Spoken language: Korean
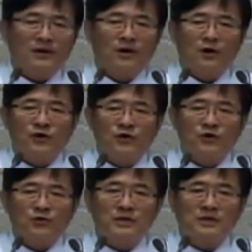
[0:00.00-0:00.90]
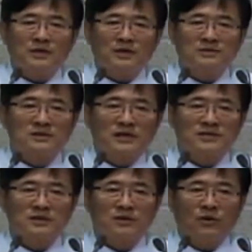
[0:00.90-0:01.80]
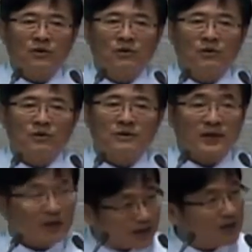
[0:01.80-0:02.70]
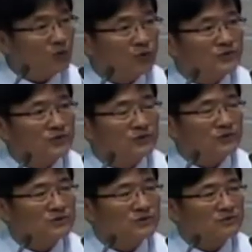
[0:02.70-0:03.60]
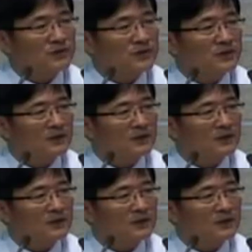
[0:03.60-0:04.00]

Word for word: 어려움이 있다는 사실도 다 알고 있었던 것입니다.